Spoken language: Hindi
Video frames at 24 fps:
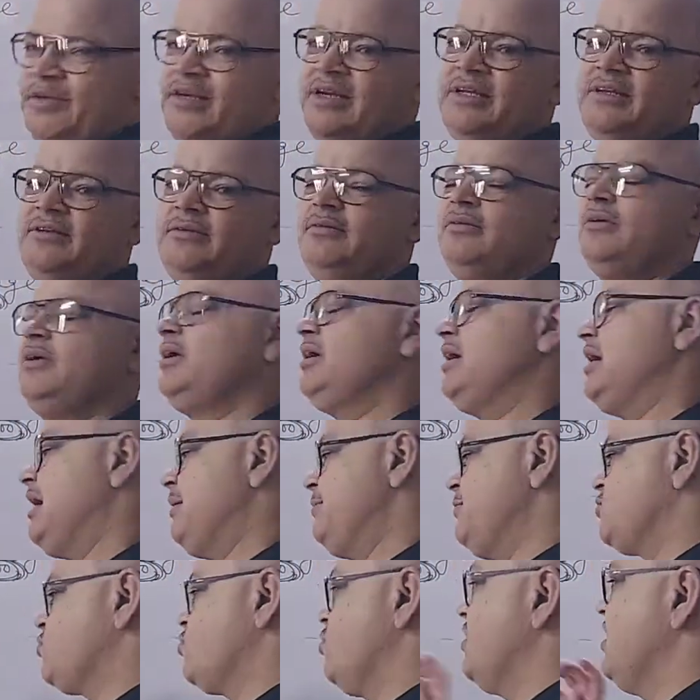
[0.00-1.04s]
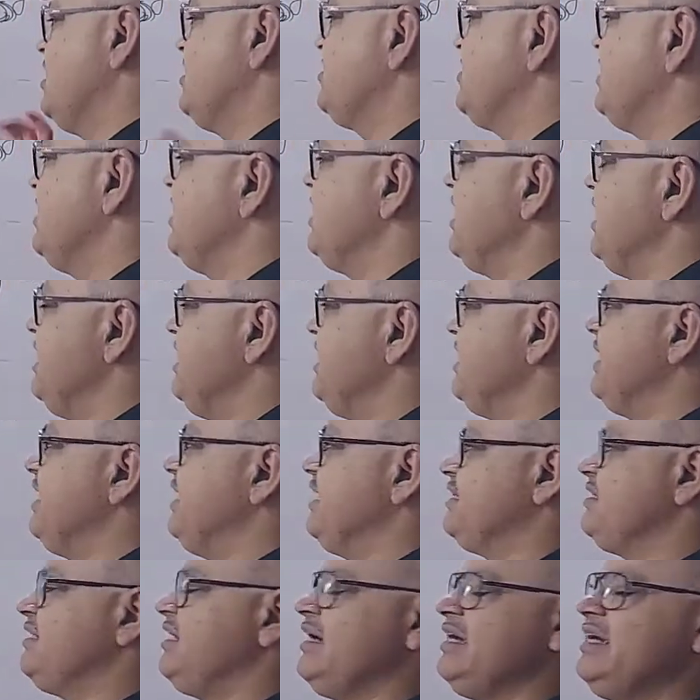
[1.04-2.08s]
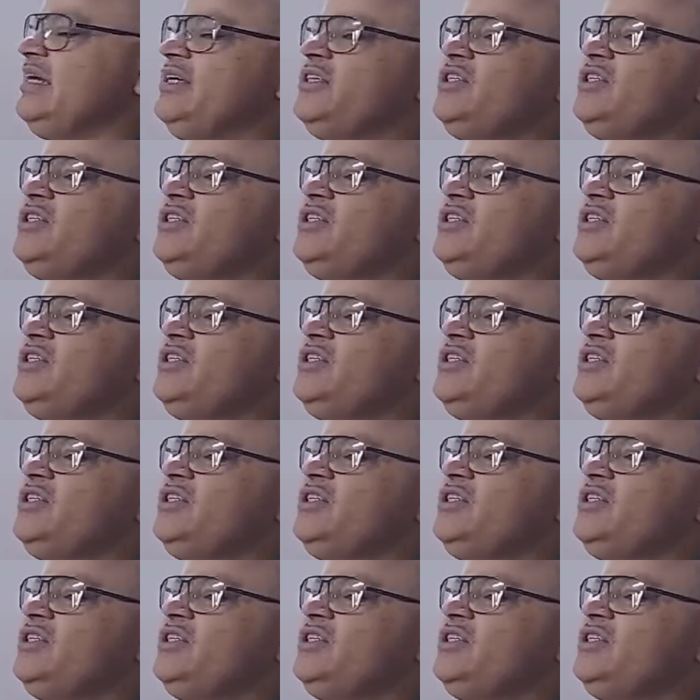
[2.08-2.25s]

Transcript: भी नहीं अब इसको कैसे निकालेंगे इतना